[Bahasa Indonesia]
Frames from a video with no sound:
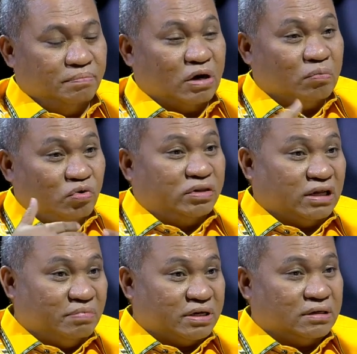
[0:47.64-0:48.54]
Pak Gubernur
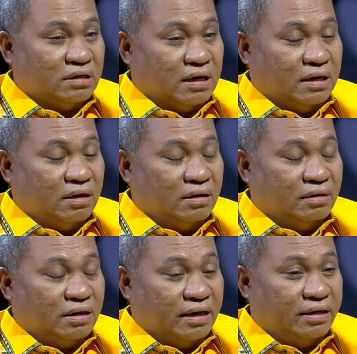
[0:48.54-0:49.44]
tidak bisa ah,
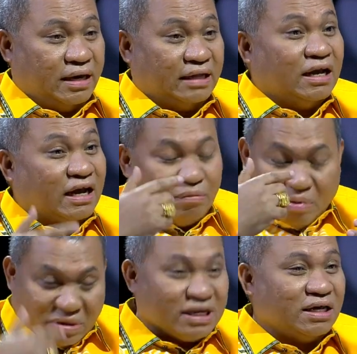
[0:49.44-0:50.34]
datang karena
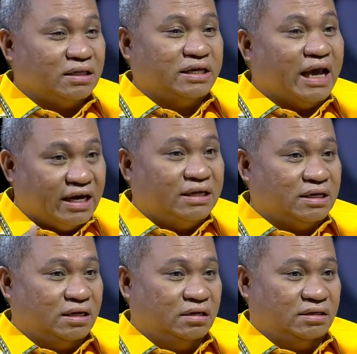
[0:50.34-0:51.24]
memang sakit. Saya ada di
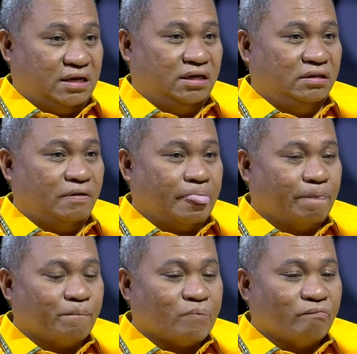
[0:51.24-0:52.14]
sana, sakit.
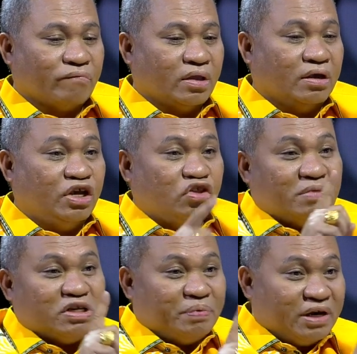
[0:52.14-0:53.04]

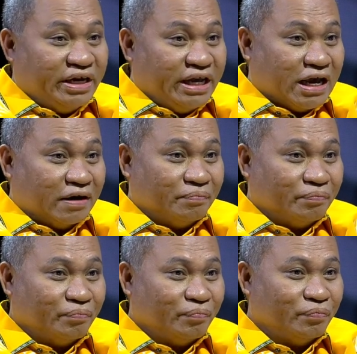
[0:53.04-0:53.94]
Itu masih penyelidikan.
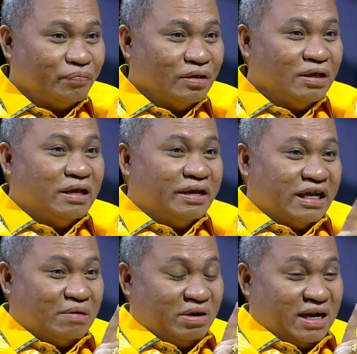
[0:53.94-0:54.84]

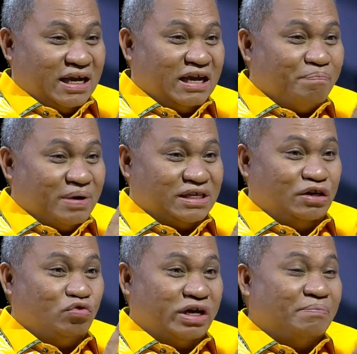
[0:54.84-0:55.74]
Dengan melanggar
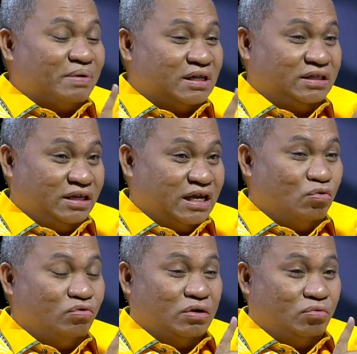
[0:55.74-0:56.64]
pasal 2 dan pasal
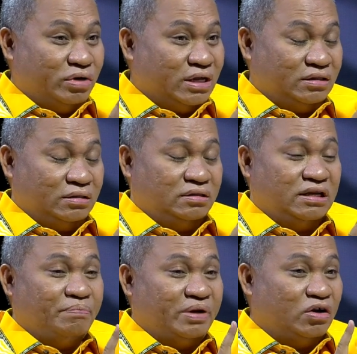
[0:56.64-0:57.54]
3 Undang-Undang
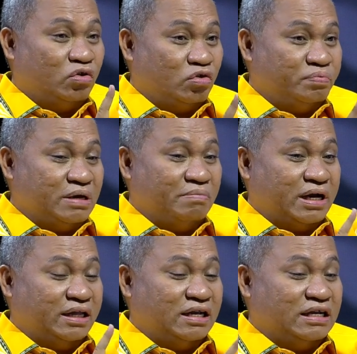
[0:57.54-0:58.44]
Tindak Pidana Korupsi yang
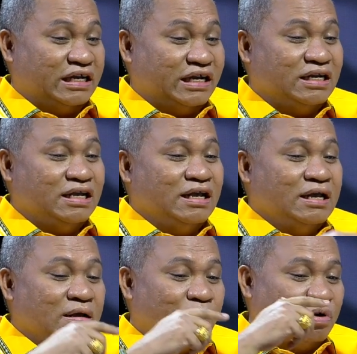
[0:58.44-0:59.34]
berkaitan dengan
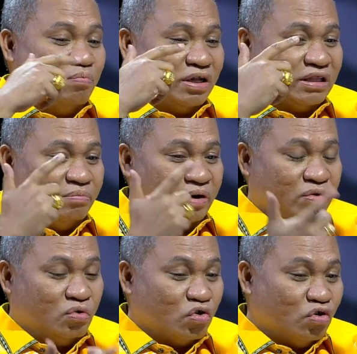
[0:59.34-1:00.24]
perbuatan
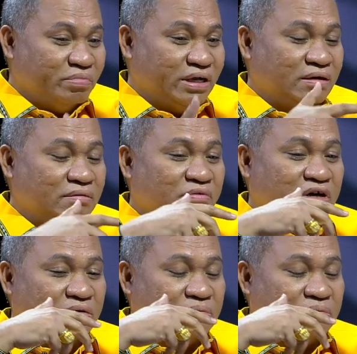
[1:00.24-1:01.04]
melawan hukum dan